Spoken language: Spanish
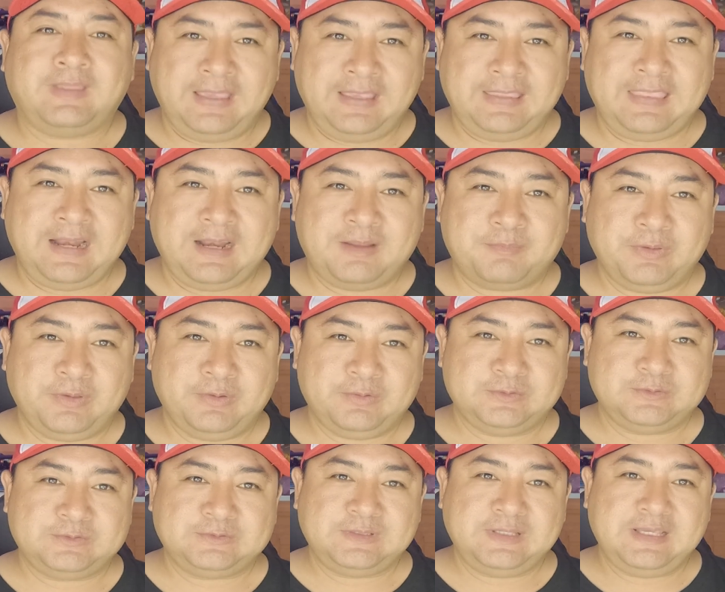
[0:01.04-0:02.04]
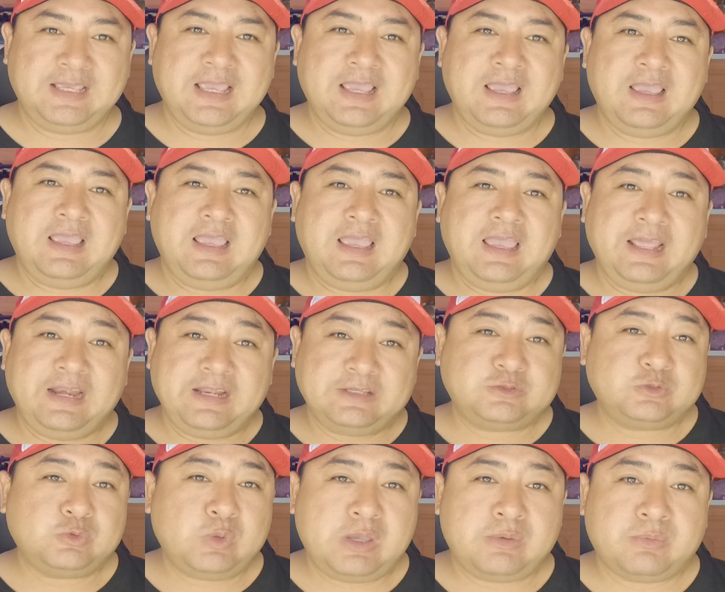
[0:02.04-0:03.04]
¿Qué tal amigos?
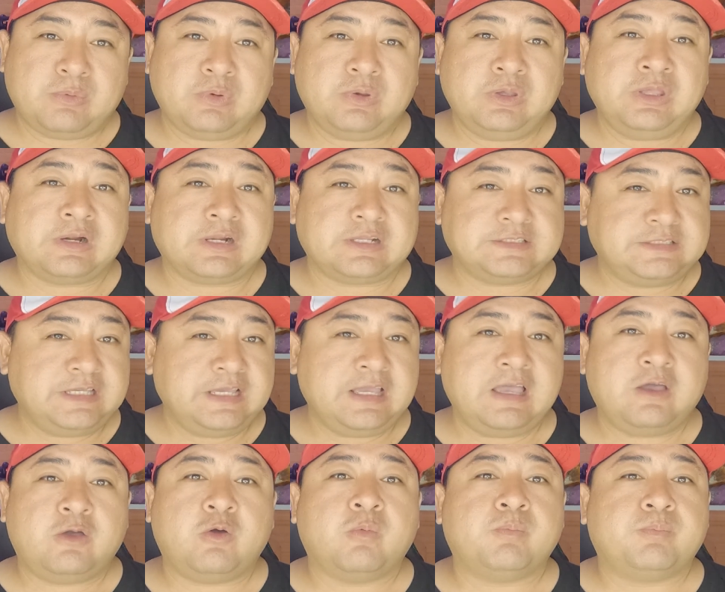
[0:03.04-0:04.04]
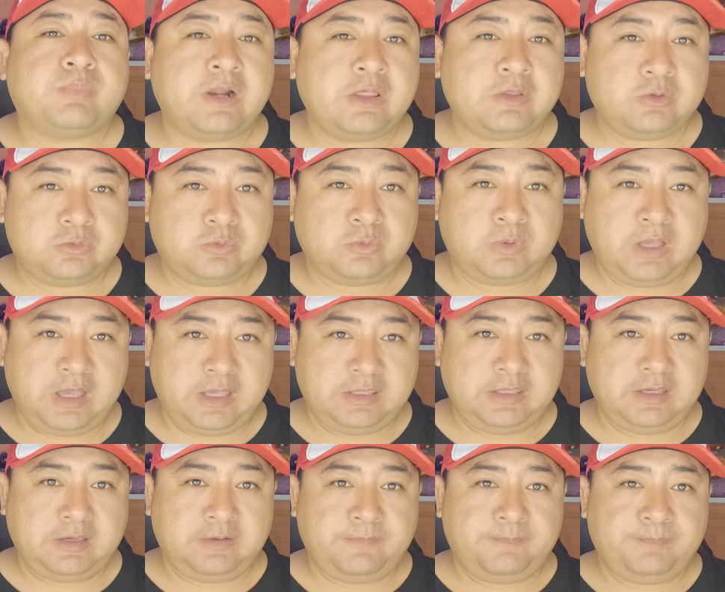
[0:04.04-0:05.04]
Eres nuevo y recién has comprado tu
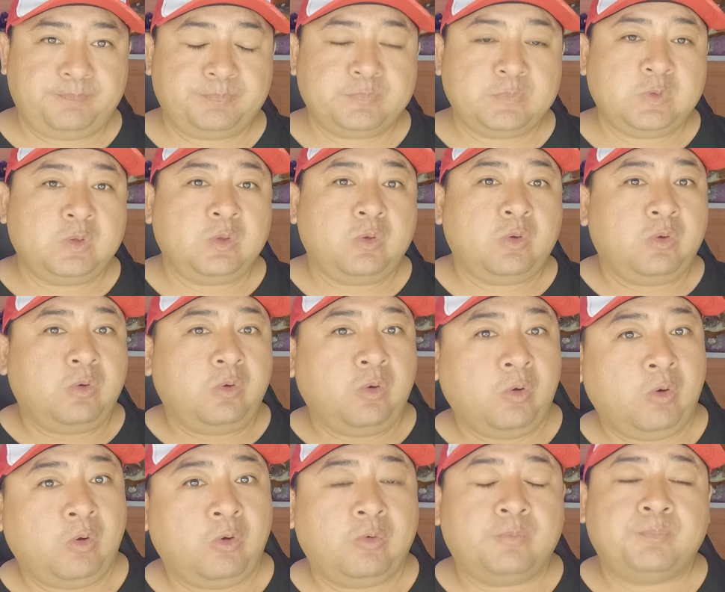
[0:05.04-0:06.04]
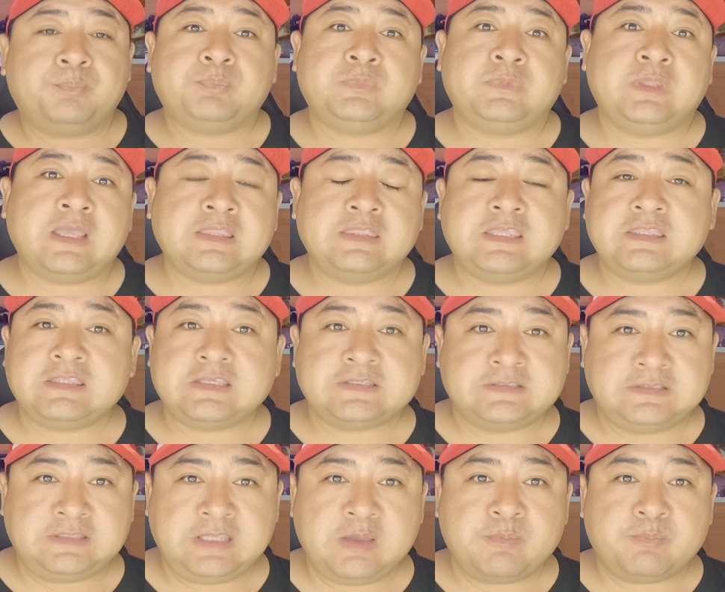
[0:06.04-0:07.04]
caña. O ya
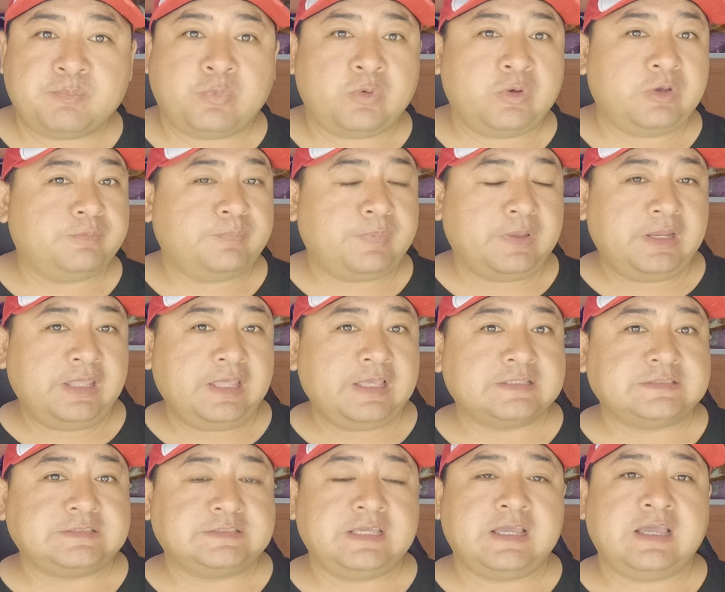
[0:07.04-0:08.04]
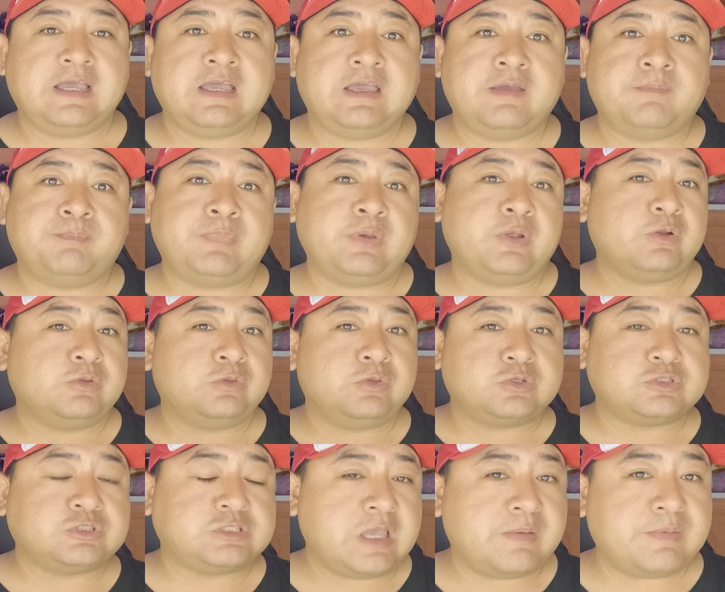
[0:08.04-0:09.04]
tienes tiempo, experiencia, pero
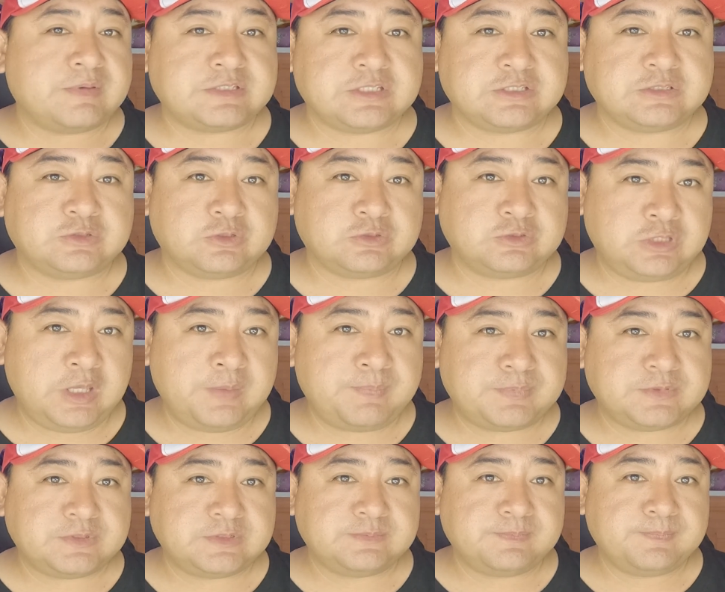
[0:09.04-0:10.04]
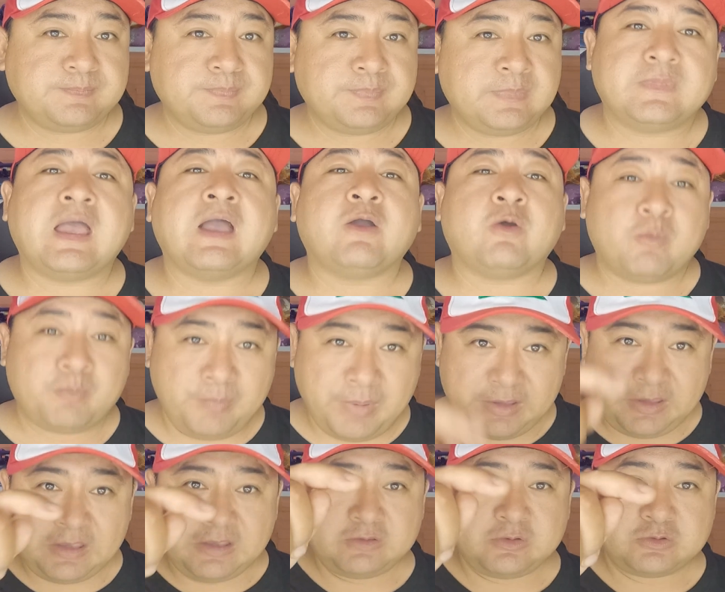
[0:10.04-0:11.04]
no sabes estos tips.
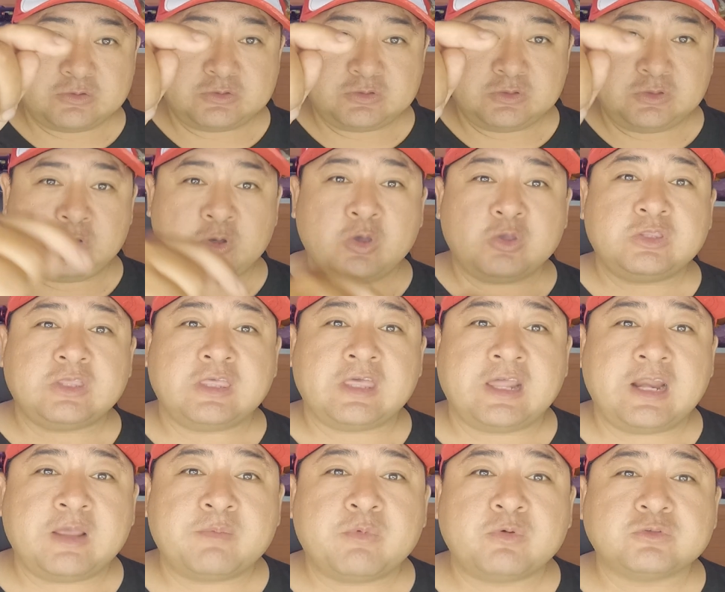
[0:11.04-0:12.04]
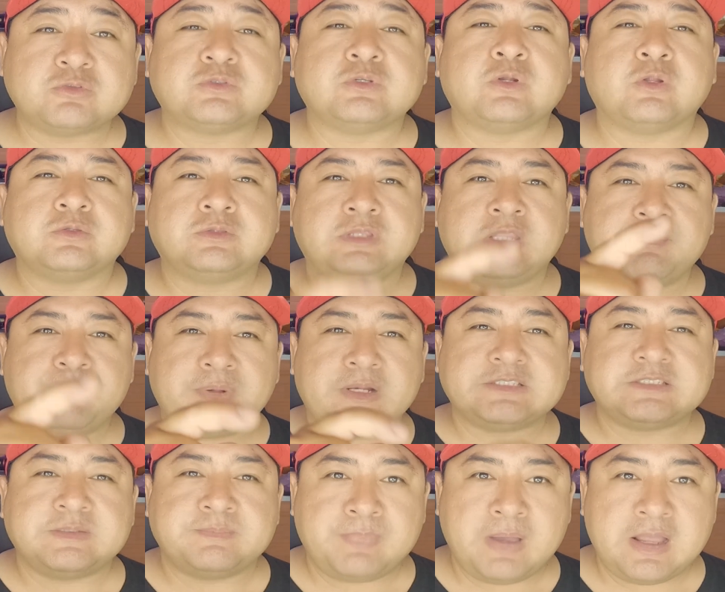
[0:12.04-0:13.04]
Acompáñanos que hoy te daremos los tips
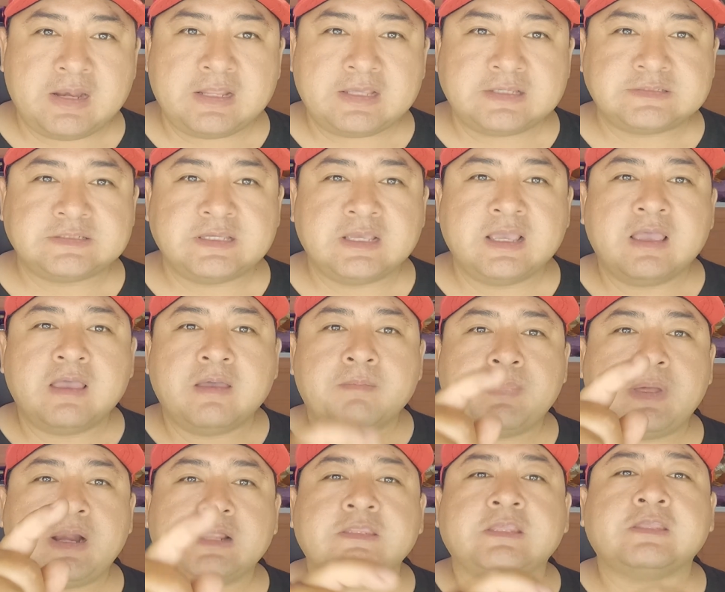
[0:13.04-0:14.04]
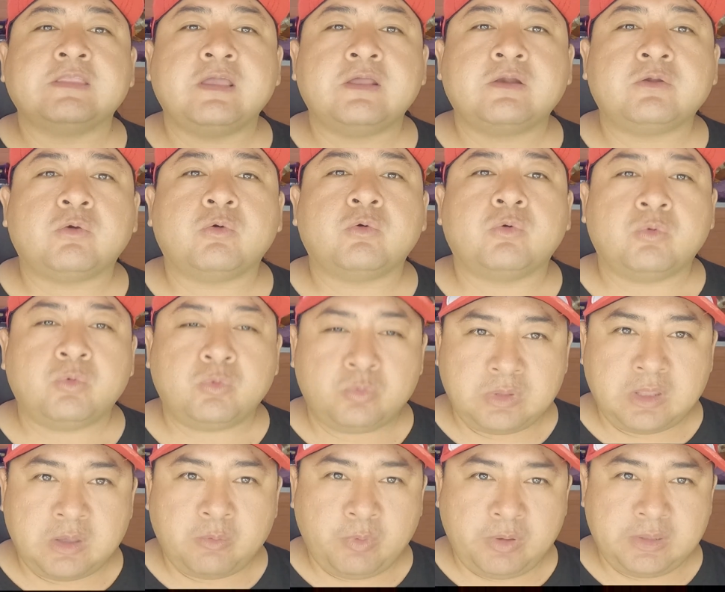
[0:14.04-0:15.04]
principales para tener
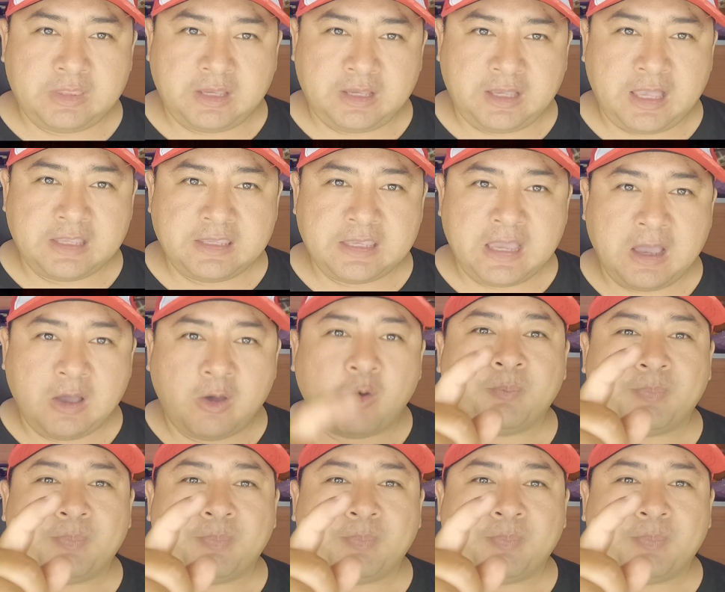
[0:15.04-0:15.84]
una buena caña